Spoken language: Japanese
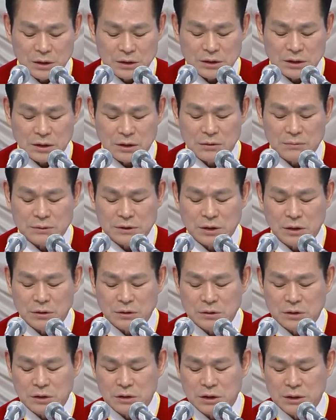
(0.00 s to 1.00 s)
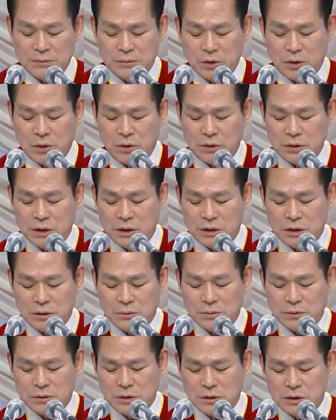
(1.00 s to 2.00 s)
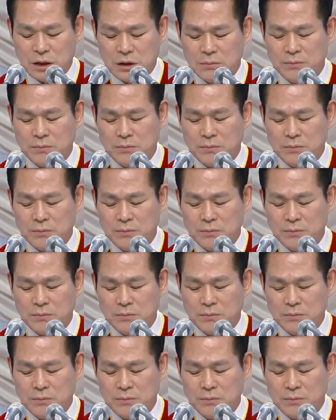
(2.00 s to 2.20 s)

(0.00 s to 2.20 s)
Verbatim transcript: このように聖霊様も